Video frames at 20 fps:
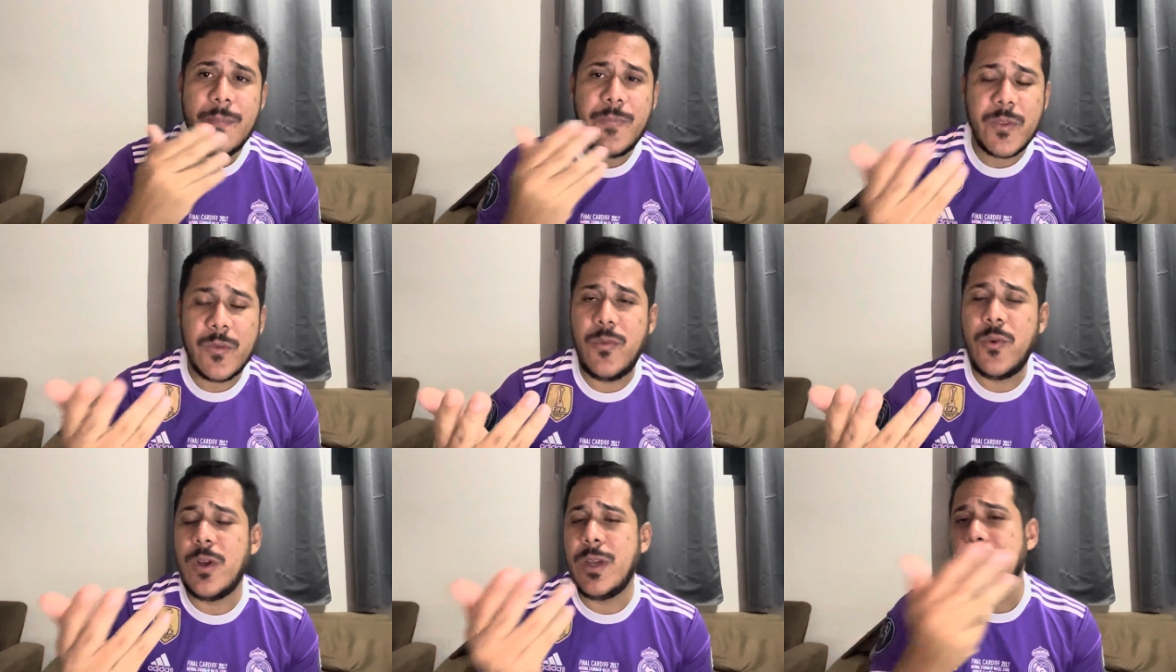
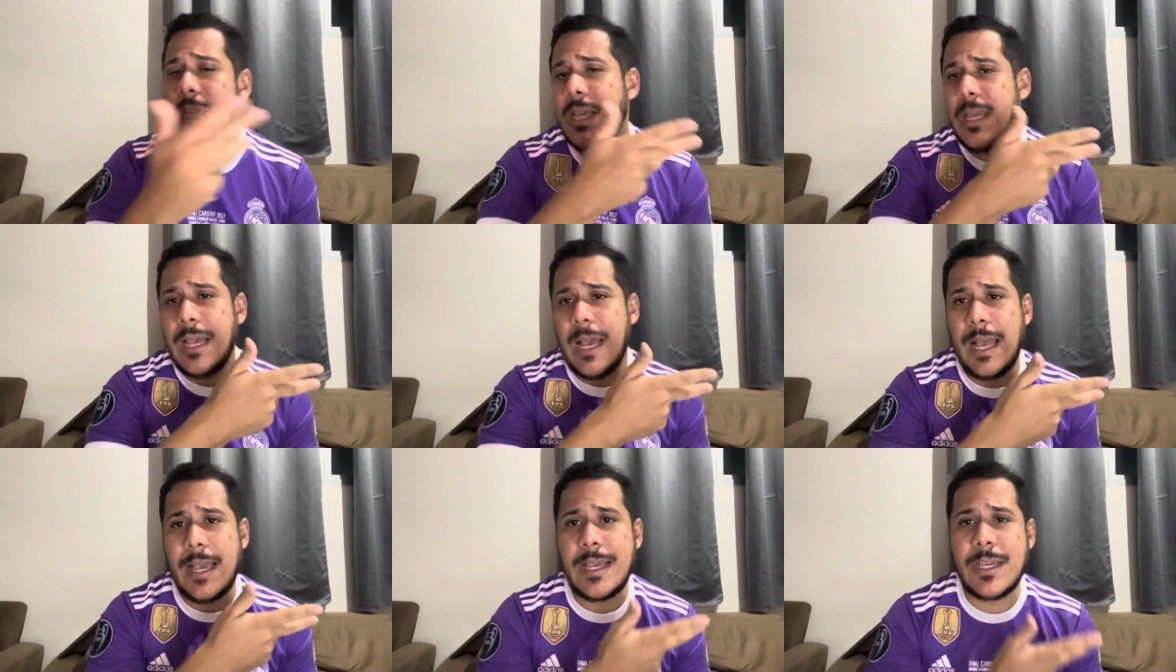Foi
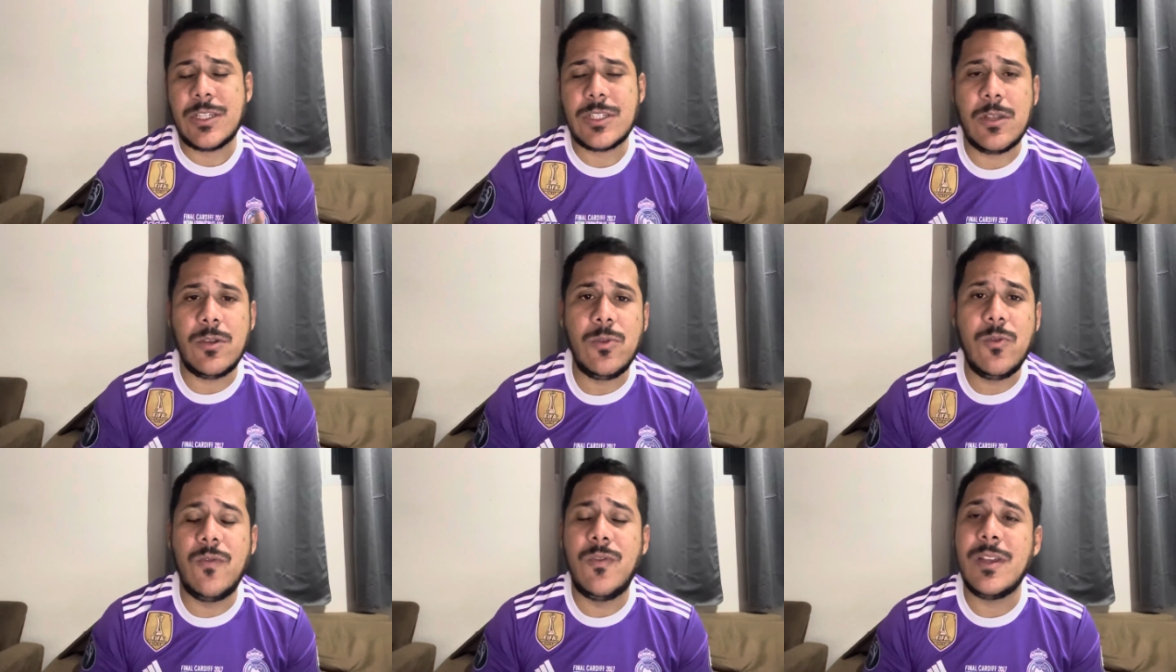a
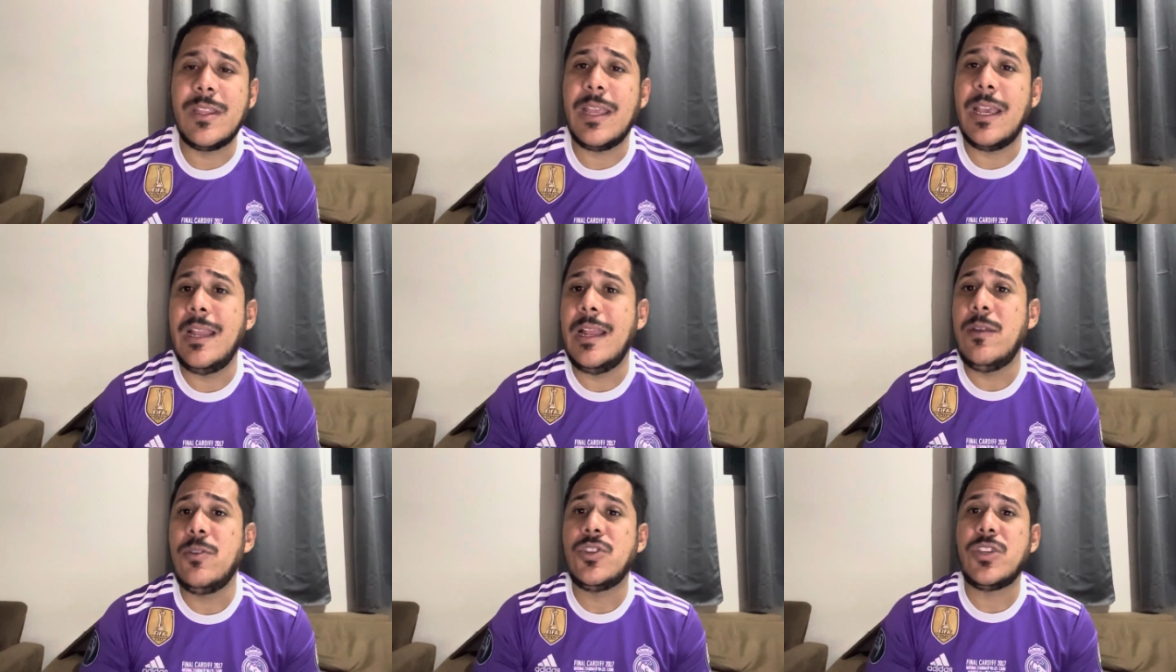questão do
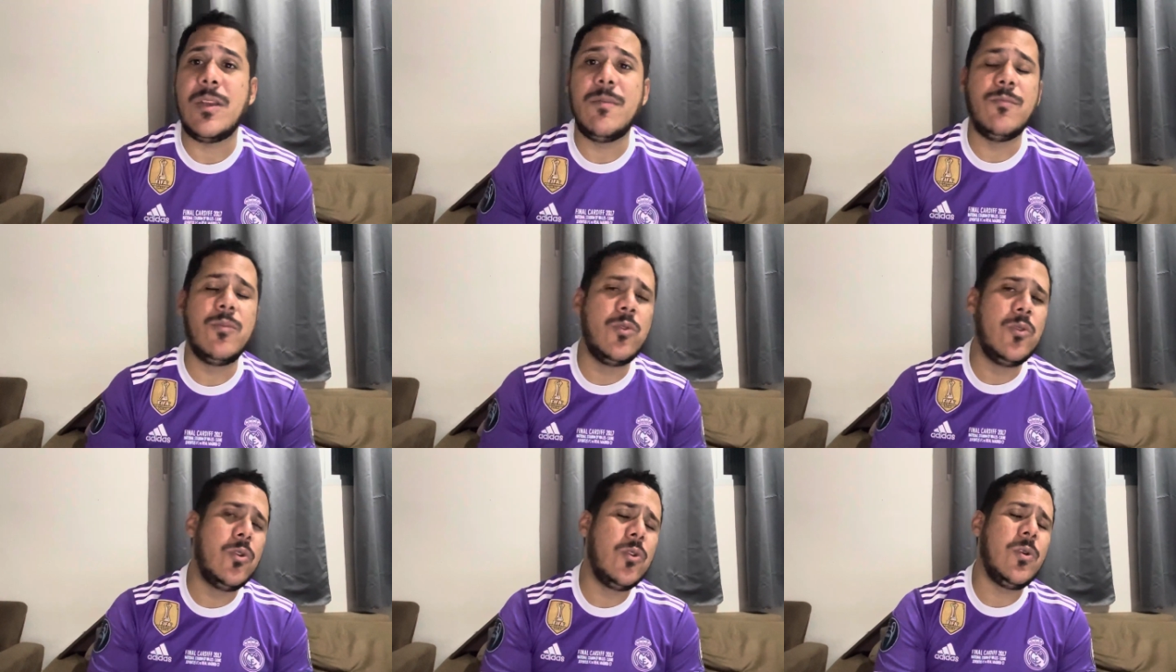Vanderlei
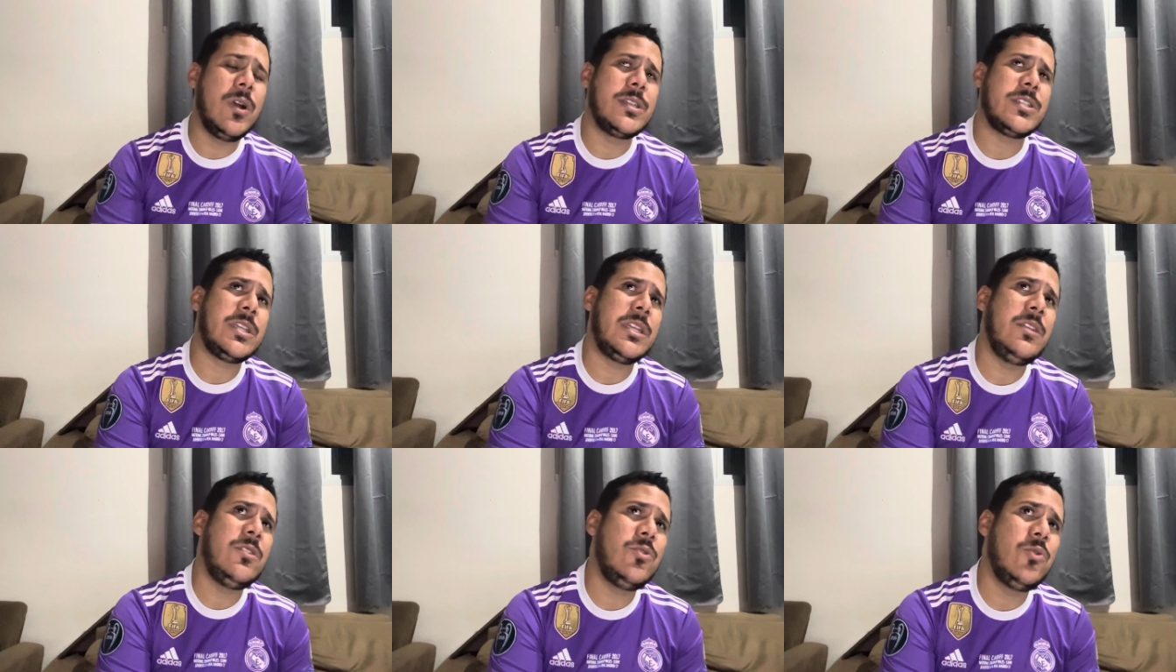Luxemburgo,
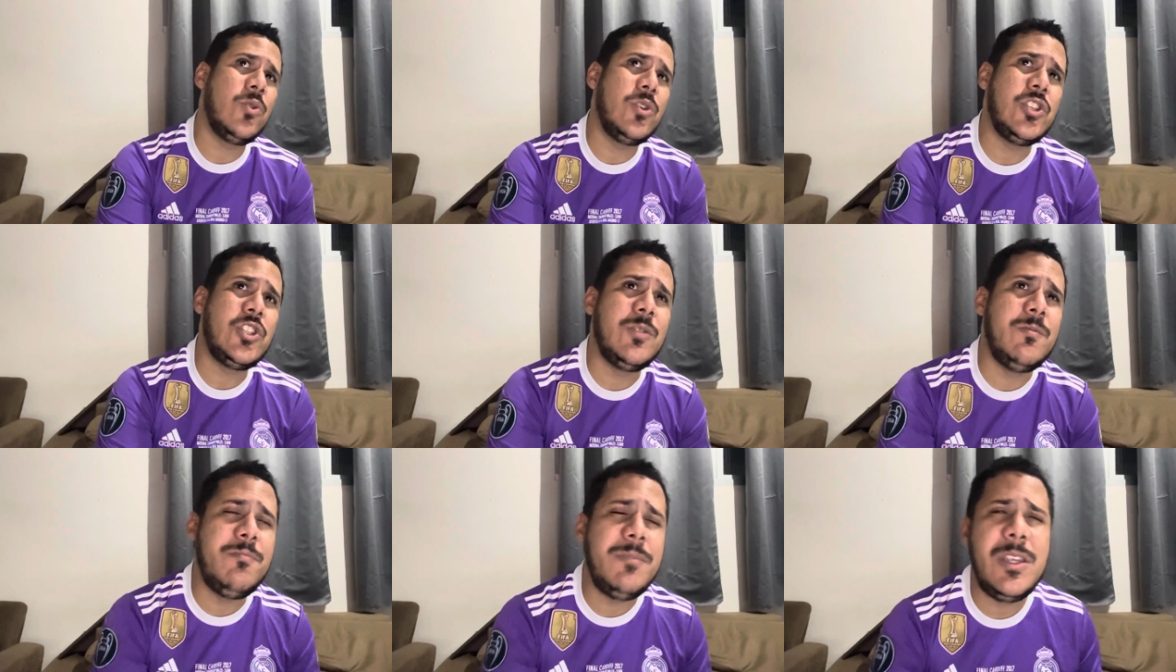acho que em
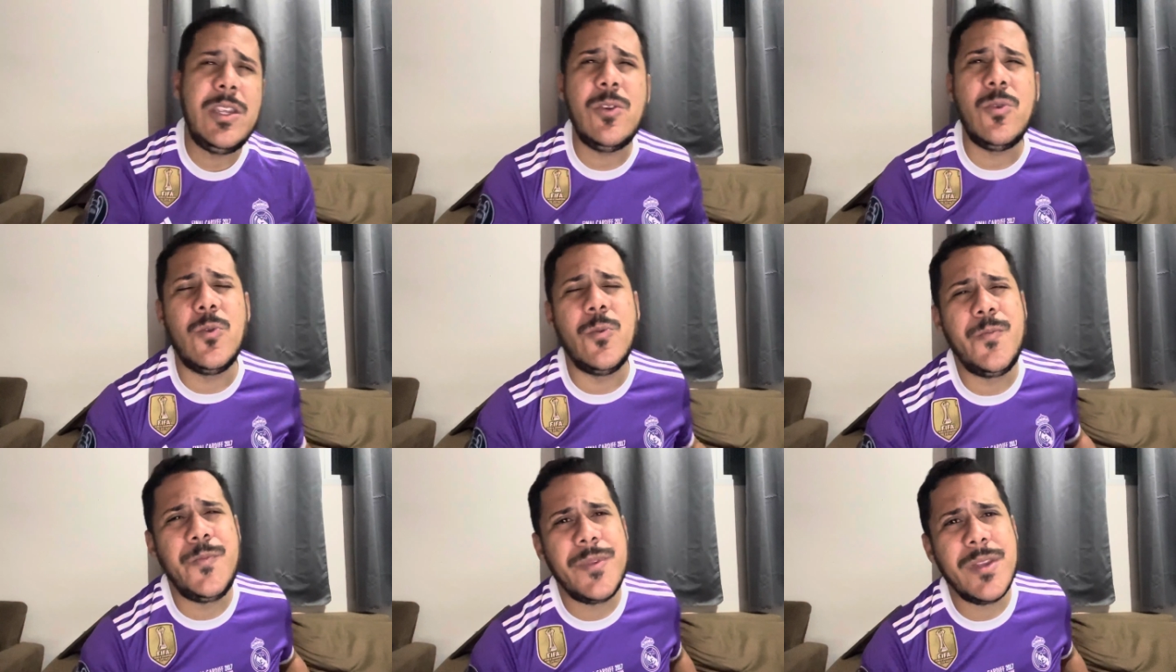
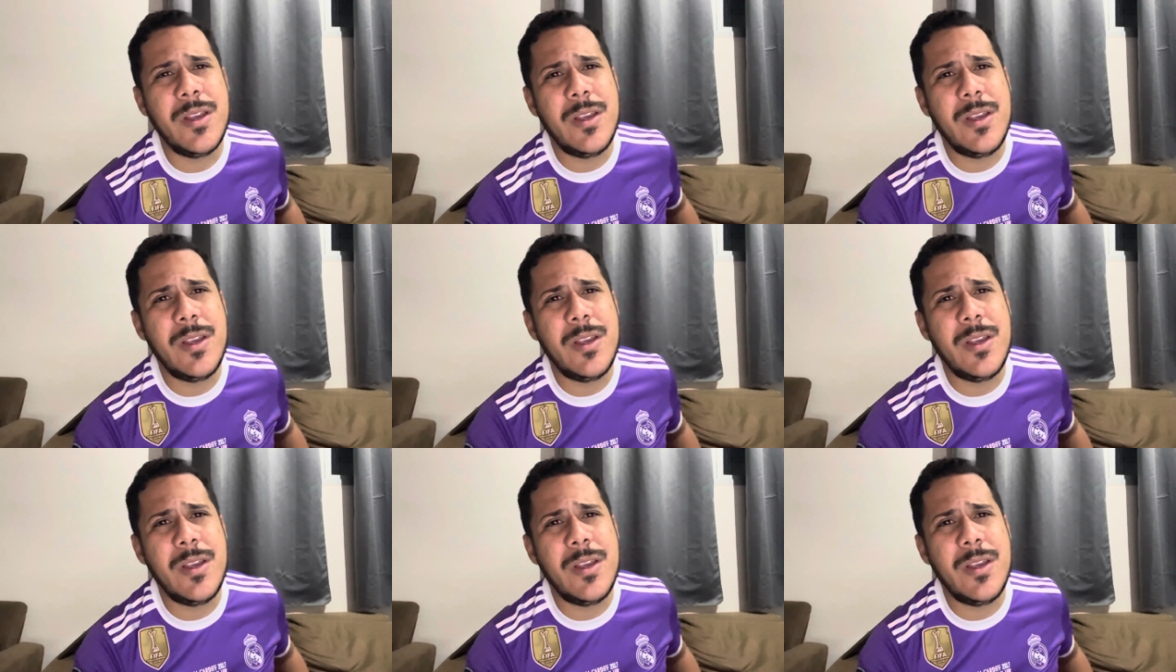2000,